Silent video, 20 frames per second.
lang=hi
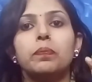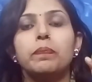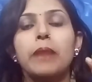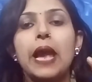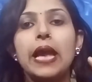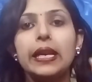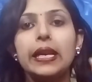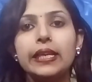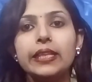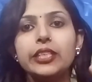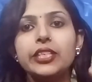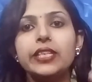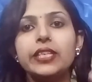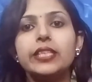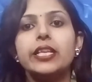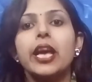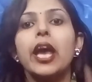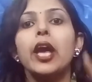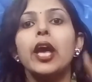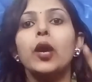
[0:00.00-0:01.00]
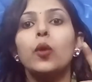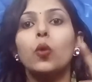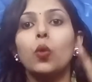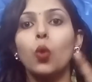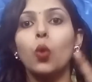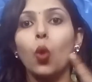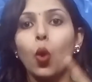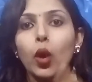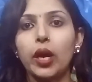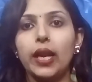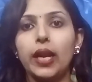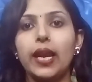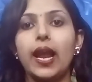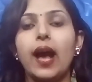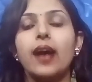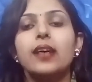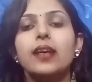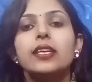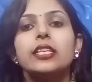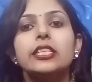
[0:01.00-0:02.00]
पहली चीज है कोयला
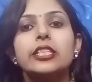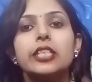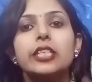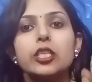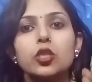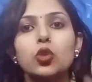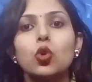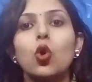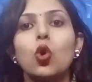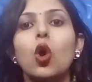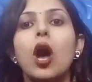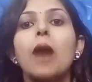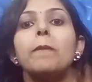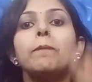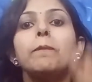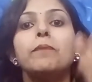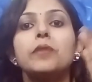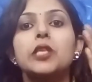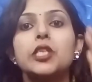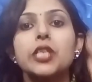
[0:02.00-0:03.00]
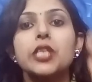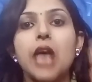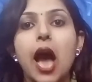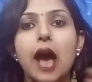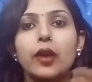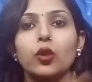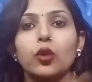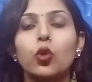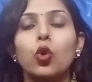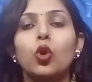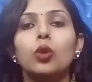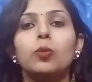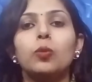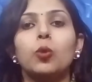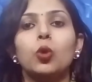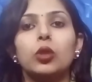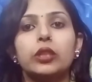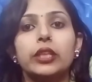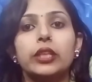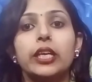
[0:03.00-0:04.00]
जिसको आप चारकोल
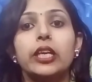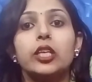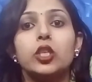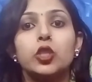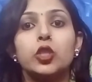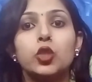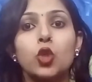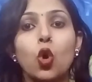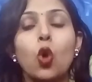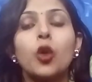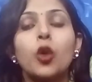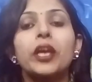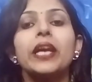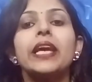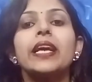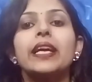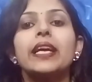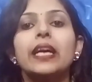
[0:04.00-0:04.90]
बोलते हैं जो कि